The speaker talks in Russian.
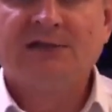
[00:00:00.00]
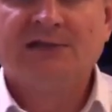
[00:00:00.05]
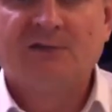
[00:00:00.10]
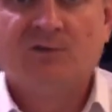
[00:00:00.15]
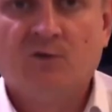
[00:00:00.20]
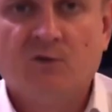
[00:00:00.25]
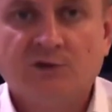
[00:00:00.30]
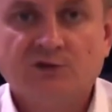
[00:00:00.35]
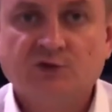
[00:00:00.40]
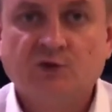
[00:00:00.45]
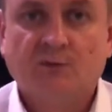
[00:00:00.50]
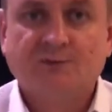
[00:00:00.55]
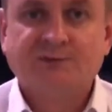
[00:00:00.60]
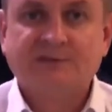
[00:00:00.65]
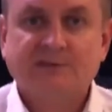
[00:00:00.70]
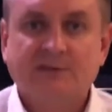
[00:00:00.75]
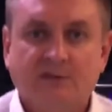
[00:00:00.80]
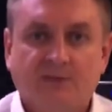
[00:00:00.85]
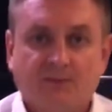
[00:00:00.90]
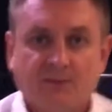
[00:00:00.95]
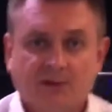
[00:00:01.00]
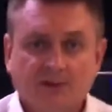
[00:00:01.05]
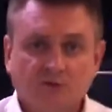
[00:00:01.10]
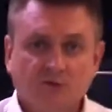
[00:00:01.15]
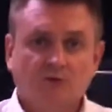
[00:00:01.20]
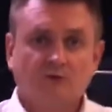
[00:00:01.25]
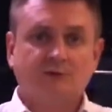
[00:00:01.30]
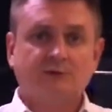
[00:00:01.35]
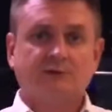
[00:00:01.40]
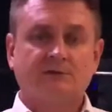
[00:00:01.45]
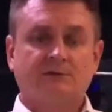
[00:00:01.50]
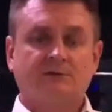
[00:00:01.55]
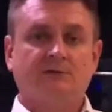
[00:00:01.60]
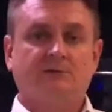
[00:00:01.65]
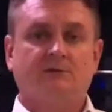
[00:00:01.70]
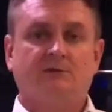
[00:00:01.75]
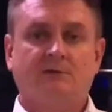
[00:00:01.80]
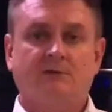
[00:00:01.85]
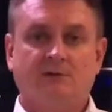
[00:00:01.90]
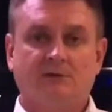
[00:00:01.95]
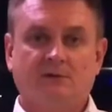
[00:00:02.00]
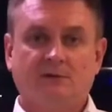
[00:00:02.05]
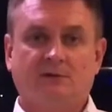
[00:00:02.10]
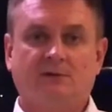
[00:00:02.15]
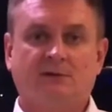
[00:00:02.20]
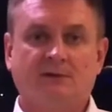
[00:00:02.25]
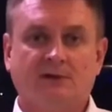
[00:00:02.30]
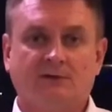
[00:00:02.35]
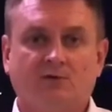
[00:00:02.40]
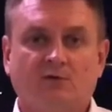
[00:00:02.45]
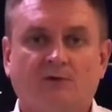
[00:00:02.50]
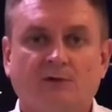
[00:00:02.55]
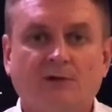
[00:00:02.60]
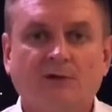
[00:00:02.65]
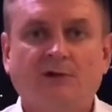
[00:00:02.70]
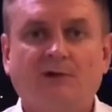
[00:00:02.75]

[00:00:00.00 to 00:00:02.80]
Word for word: есть свой собственный продукт, который